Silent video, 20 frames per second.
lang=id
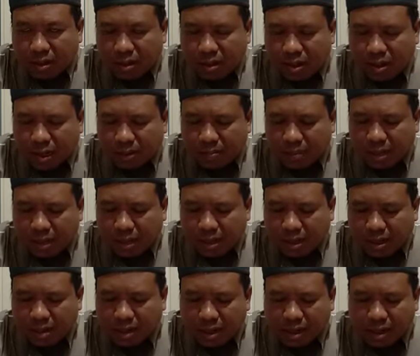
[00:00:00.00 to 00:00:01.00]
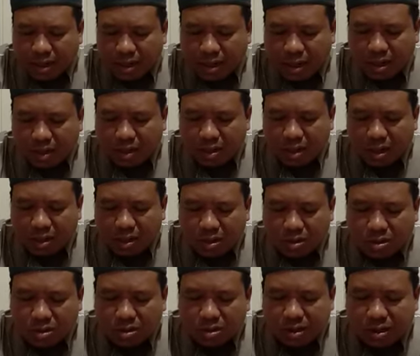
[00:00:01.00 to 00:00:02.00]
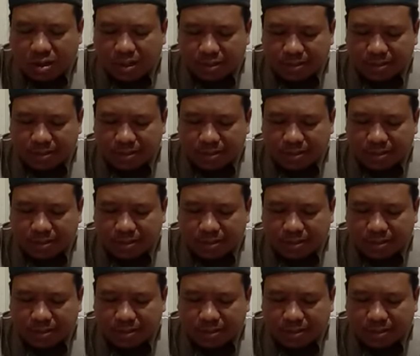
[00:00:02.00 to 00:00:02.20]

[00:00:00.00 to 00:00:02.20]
apa yang datang dari Allah dan Rasulnya.